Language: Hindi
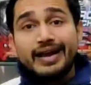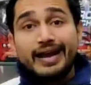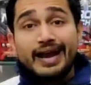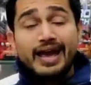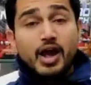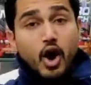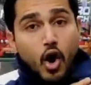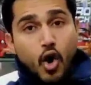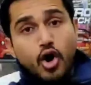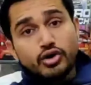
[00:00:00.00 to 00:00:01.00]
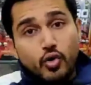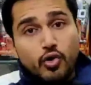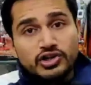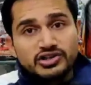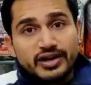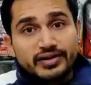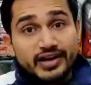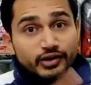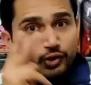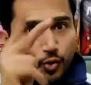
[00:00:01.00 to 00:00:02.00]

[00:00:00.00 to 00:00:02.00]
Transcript: हैं ऑन गोल्ड स्टैंडर्ड